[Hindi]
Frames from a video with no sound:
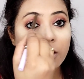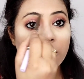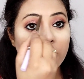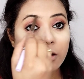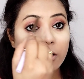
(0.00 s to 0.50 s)

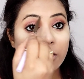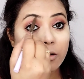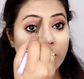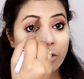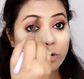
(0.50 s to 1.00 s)
और जो
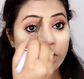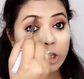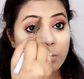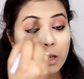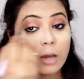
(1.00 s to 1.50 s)
कि मैं
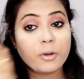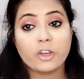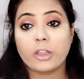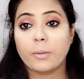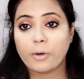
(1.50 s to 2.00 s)
हमेशा से ब्राउन
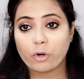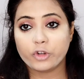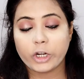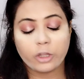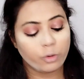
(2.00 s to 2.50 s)
शेड यूज़
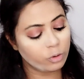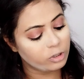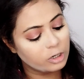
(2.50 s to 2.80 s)
करती हूँ जो